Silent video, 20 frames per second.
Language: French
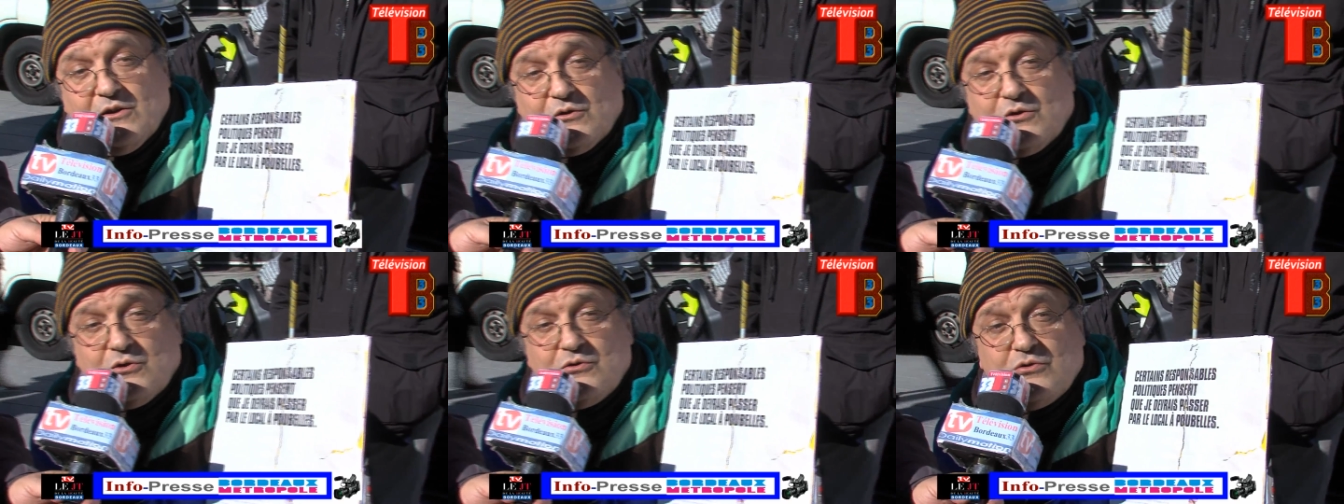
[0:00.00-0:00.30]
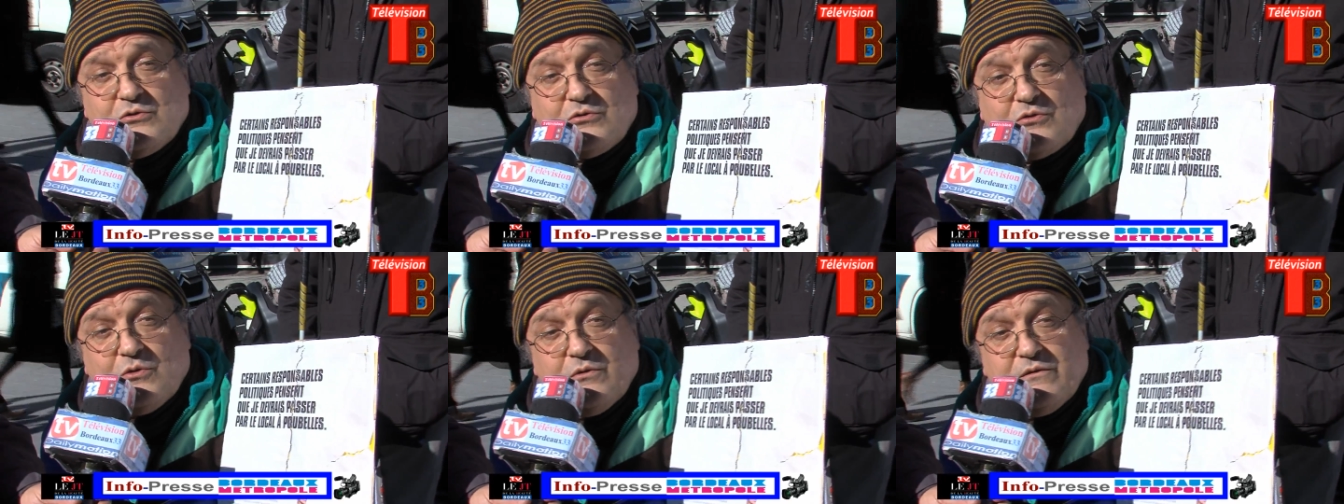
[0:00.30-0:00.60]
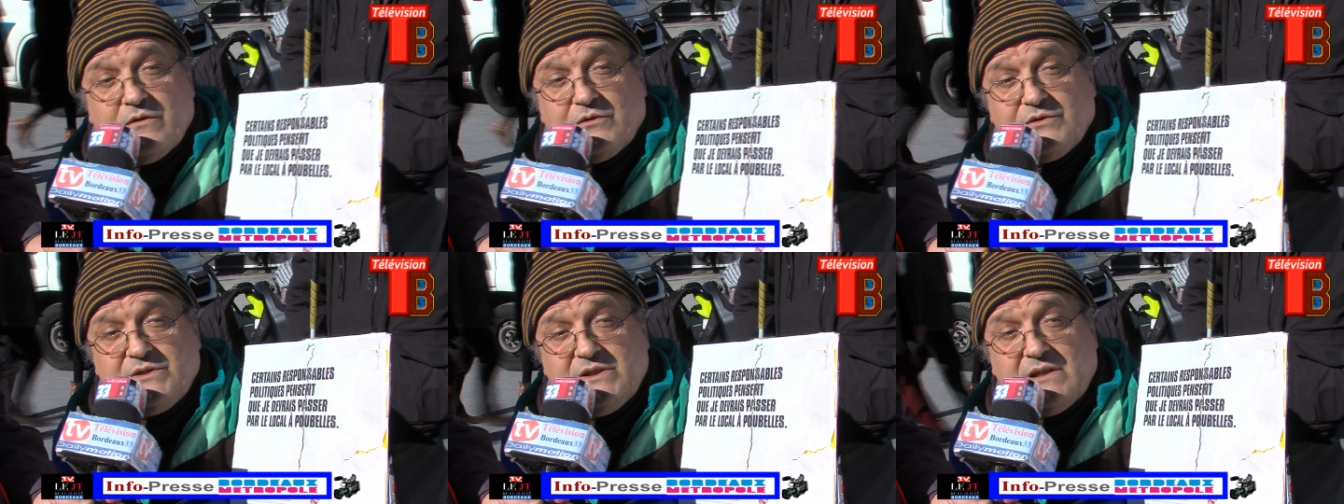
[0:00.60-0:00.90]
que notre
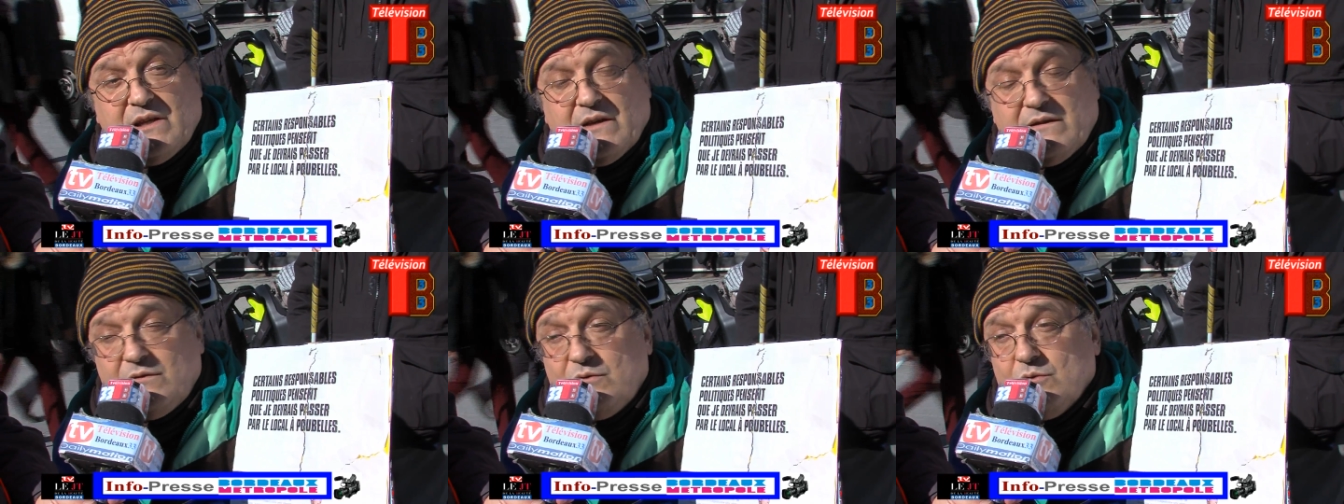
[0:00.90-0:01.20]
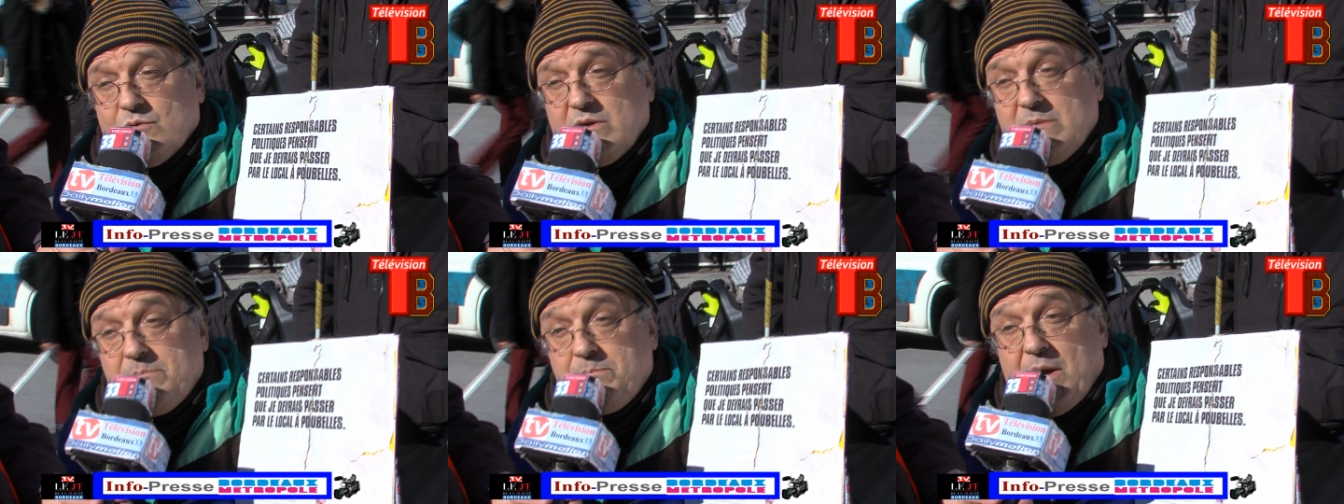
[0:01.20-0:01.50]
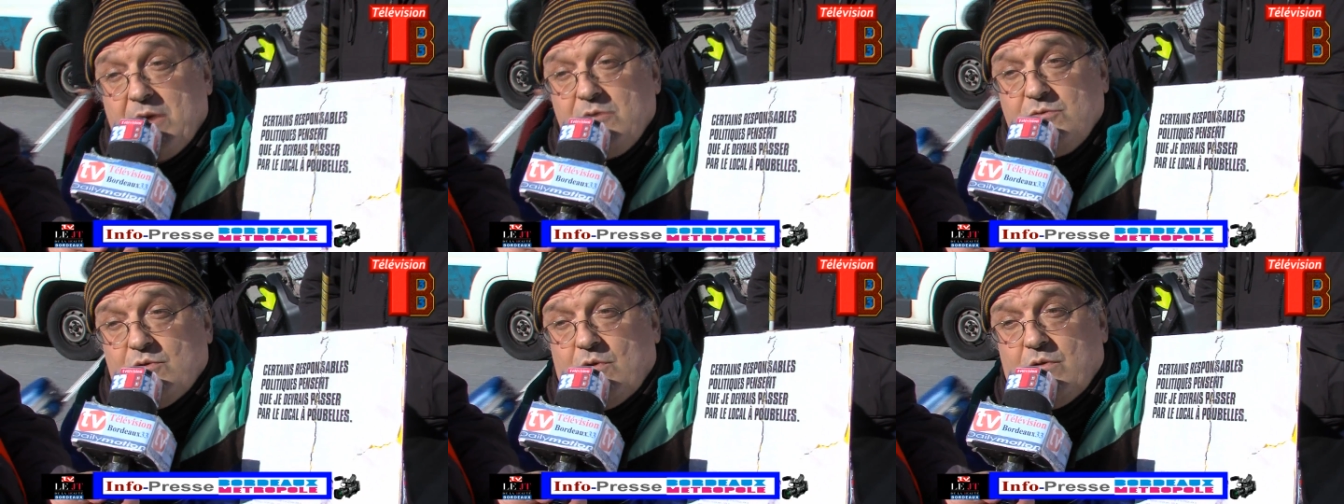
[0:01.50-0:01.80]
revendication n'est
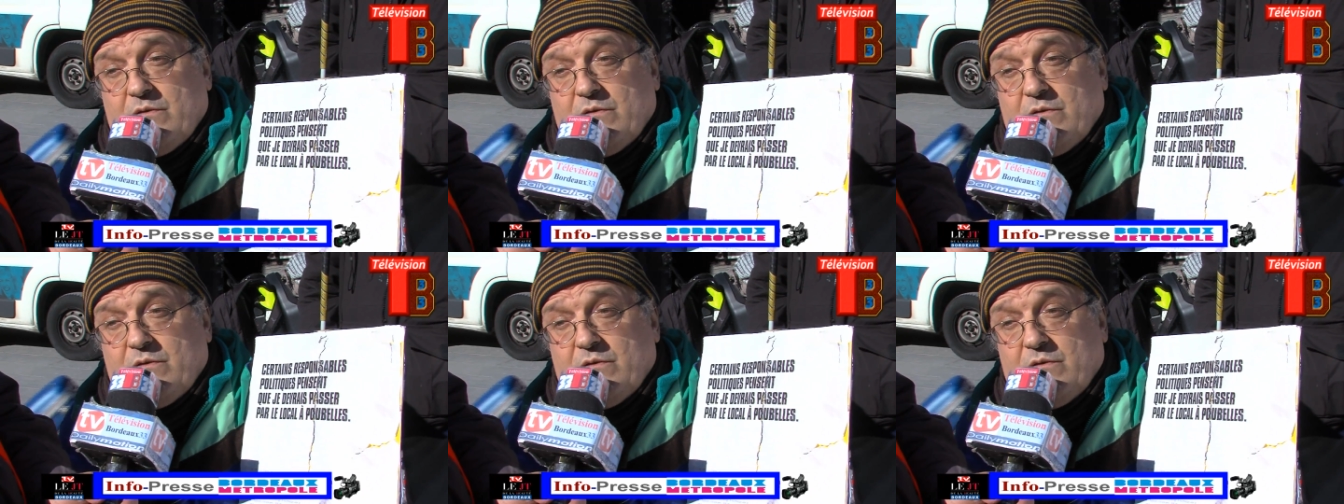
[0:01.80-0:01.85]
pas une,